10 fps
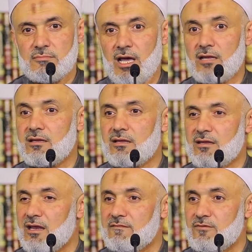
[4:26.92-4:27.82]
حتى
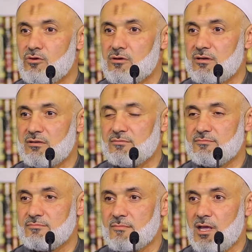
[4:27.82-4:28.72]
التليفون
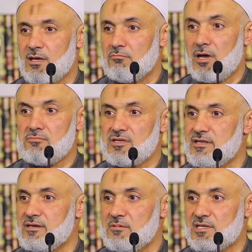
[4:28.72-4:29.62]
ما
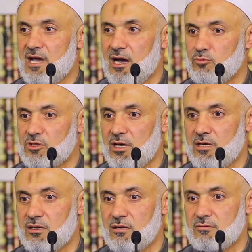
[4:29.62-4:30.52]
مندق بساعة
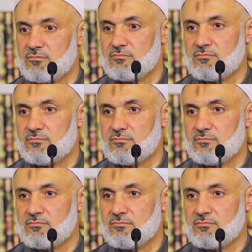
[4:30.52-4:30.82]
متأخرة